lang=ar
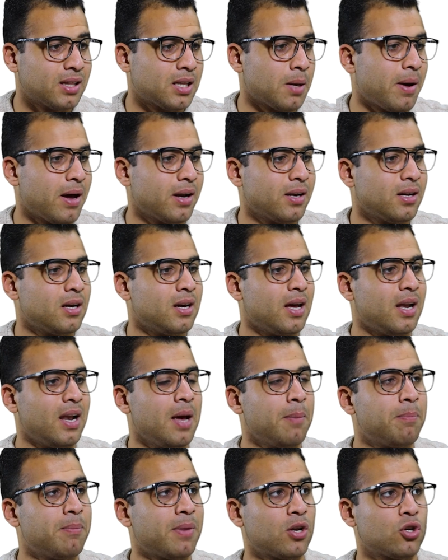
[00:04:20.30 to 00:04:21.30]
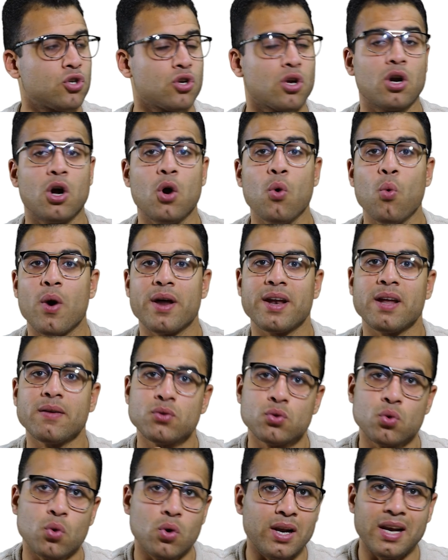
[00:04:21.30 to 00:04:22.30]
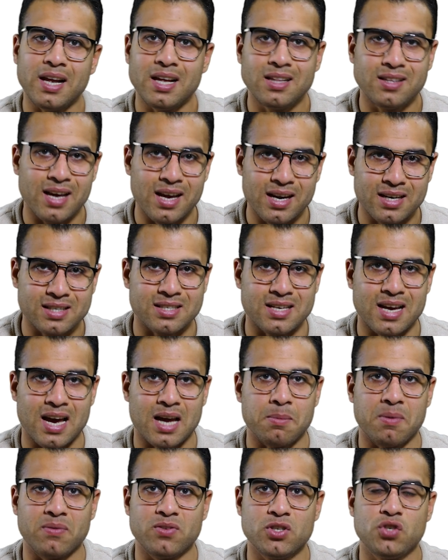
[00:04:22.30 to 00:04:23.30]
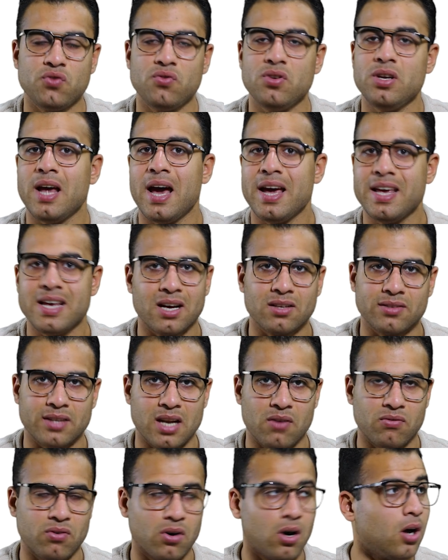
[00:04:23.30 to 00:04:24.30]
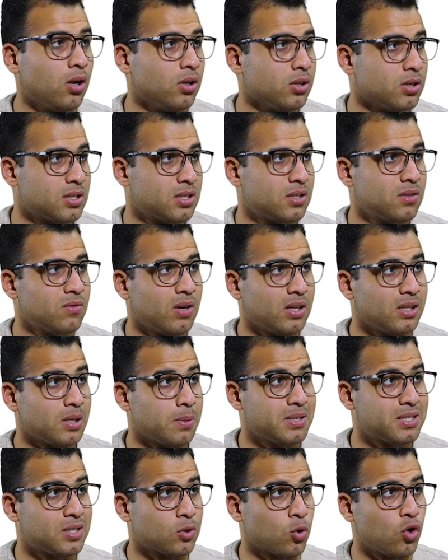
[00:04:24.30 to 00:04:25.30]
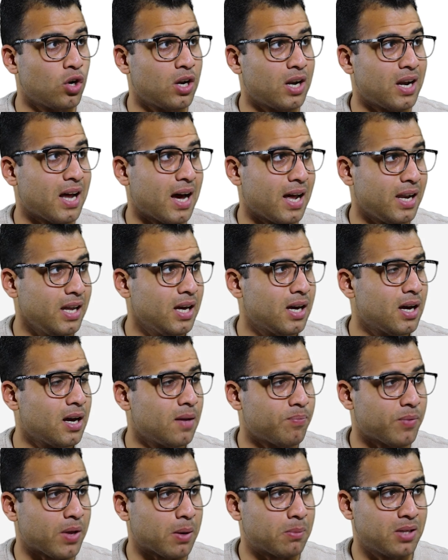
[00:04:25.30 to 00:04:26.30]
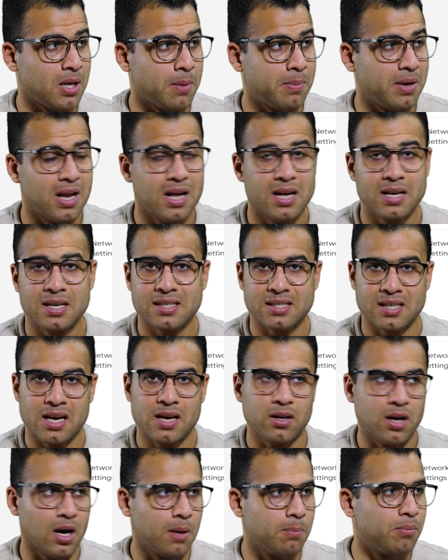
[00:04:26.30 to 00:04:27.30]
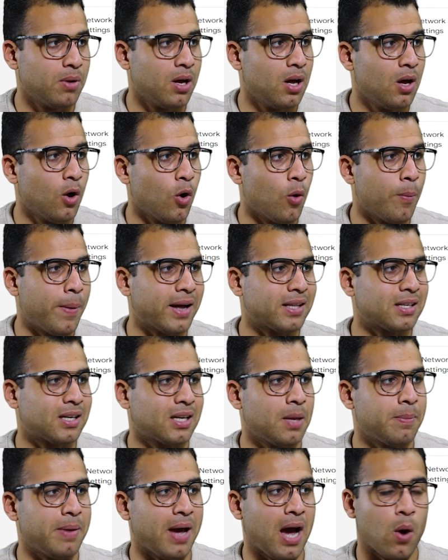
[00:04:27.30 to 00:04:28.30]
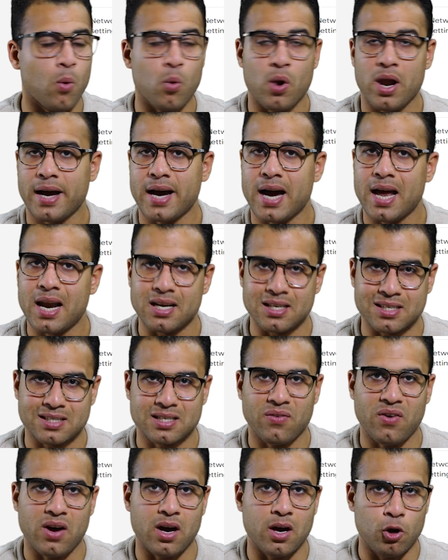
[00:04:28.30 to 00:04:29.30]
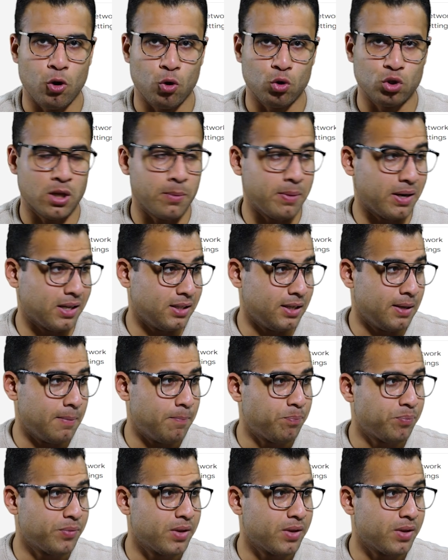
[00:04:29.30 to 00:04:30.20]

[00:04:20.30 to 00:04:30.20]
طبعا الاب مانجر هو نفسه الاي دي اكس يعني مفيش فيه اي اختلاف خالص فانت بس كل اللي عليك انك بتعمل ساين اب وبعد كده بيحولك على الصفحه اللي قدامك دي